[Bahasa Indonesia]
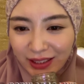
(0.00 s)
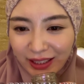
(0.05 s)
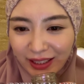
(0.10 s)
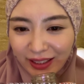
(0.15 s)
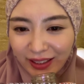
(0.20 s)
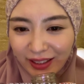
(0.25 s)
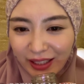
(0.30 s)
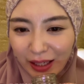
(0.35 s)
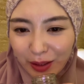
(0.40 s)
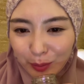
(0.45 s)

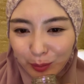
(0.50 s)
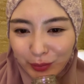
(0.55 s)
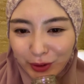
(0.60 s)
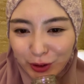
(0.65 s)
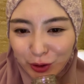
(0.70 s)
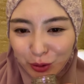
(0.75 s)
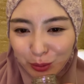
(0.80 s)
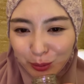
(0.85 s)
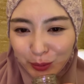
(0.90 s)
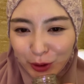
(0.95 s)
Cie
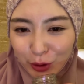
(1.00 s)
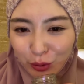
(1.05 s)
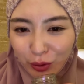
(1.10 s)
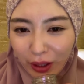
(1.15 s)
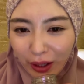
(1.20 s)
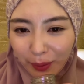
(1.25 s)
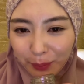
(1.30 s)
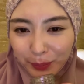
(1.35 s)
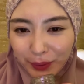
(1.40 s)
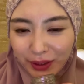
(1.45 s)
yang minum
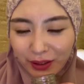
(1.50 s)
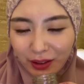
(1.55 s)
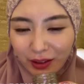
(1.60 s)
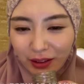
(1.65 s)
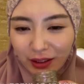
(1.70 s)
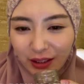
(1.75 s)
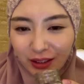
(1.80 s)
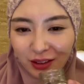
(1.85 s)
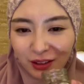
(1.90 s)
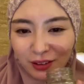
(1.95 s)
itu
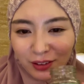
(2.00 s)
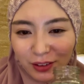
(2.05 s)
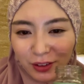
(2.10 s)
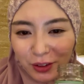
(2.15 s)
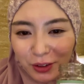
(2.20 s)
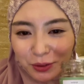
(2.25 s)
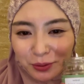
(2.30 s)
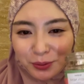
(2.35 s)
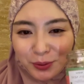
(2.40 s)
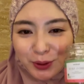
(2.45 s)
apakah
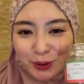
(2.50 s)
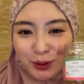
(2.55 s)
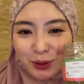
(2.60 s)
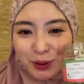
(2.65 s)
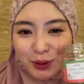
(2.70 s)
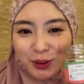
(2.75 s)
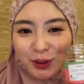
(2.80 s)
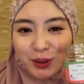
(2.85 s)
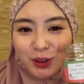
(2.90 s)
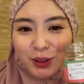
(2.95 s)
ini real
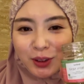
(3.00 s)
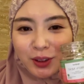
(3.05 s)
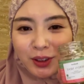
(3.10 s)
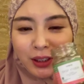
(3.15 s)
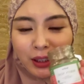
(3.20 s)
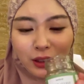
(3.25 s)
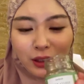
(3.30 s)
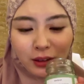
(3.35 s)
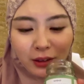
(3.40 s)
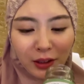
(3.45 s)

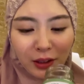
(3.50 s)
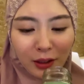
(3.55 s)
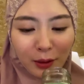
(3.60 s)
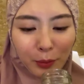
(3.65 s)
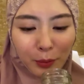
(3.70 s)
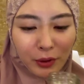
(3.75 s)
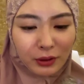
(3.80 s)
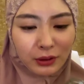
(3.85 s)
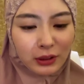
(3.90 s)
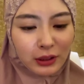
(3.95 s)
food?
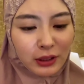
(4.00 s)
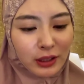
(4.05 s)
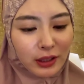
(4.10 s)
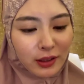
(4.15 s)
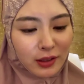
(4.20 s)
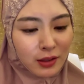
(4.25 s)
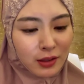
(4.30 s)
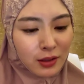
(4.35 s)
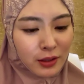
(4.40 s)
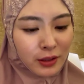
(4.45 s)
Ini
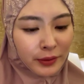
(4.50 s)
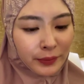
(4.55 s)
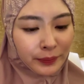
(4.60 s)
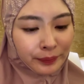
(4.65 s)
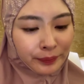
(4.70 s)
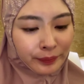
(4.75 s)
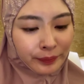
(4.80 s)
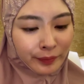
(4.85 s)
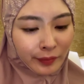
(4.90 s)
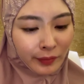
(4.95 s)
bird
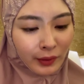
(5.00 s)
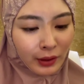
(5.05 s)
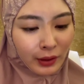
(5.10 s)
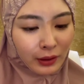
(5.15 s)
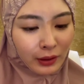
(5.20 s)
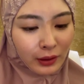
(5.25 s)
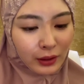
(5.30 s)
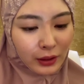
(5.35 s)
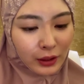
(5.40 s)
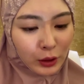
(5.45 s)
nest?
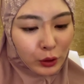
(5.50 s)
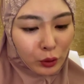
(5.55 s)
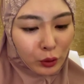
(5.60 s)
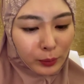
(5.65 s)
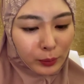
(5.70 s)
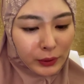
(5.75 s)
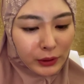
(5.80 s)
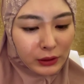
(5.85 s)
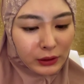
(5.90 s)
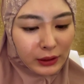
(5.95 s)

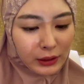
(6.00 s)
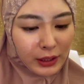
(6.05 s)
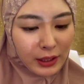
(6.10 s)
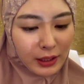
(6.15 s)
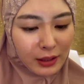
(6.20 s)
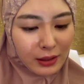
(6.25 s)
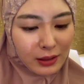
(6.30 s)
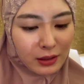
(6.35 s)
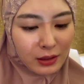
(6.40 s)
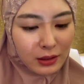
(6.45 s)
itu
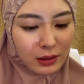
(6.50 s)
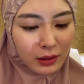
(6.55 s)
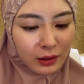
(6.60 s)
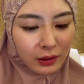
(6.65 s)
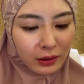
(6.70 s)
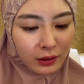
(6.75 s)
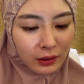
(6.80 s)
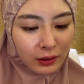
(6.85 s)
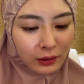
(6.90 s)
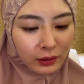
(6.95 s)
bird
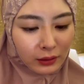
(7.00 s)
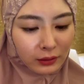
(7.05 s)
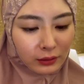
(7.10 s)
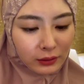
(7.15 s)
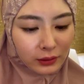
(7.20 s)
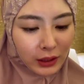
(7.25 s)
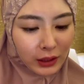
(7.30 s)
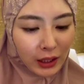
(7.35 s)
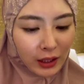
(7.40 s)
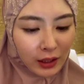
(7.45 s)
nest
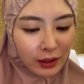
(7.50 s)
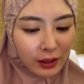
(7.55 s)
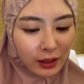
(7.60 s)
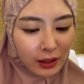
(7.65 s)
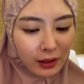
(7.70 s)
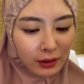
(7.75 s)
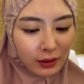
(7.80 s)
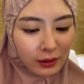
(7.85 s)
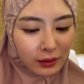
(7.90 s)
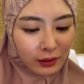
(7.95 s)

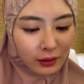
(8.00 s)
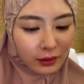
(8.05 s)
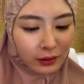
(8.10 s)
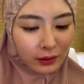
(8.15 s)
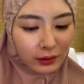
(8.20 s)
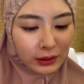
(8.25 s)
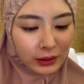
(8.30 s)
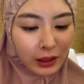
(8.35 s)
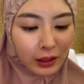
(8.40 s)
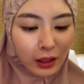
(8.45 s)

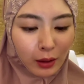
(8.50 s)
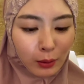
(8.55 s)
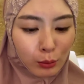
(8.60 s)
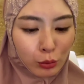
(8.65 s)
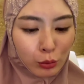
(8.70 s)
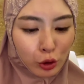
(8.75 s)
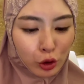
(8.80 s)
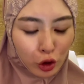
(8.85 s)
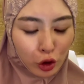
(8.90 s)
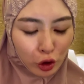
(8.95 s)
sarang
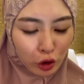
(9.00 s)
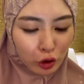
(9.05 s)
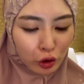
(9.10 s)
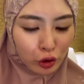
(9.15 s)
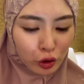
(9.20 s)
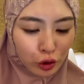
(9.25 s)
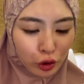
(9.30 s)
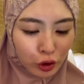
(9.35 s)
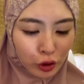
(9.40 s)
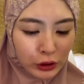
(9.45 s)
sarang
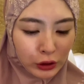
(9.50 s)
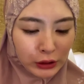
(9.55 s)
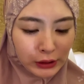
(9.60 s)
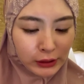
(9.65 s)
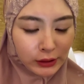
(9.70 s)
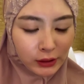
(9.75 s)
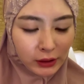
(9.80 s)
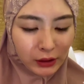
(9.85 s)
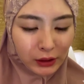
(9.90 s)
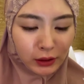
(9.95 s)
burung
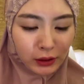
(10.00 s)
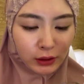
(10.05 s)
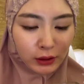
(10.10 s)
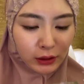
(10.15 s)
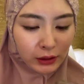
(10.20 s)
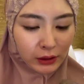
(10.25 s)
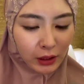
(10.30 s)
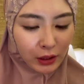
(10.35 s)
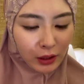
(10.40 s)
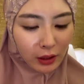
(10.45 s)

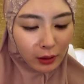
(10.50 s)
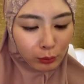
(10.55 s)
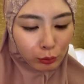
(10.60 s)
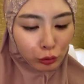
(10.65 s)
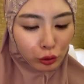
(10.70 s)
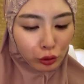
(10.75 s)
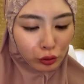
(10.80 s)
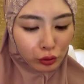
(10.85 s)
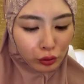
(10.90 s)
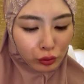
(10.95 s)
ini
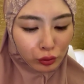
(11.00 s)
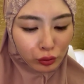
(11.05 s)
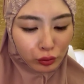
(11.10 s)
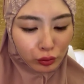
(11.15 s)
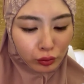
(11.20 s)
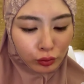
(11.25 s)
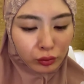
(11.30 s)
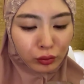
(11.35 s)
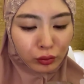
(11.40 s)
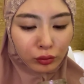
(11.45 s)
sarang
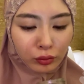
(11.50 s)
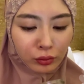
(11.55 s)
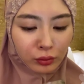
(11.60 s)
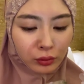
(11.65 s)
burung